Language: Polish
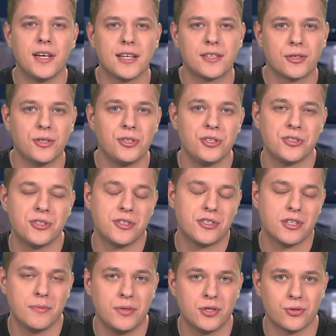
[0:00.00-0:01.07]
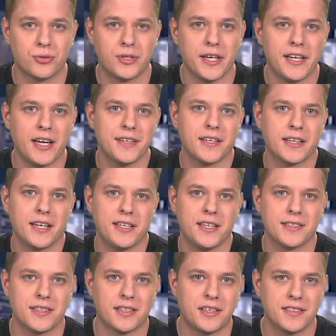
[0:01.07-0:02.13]
elektroniczny czy biżuteria,
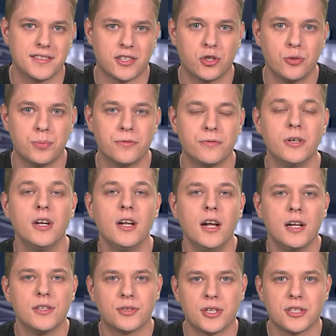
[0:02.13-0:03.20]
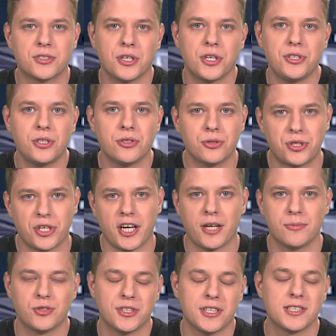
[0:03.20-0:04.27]
nagrania z takich zakupów coraz częściej
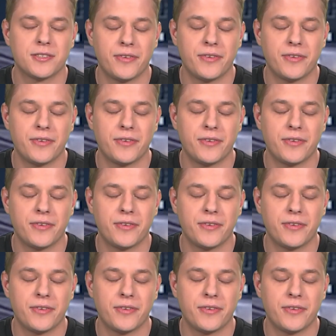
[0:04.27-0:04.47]
docierają do nas z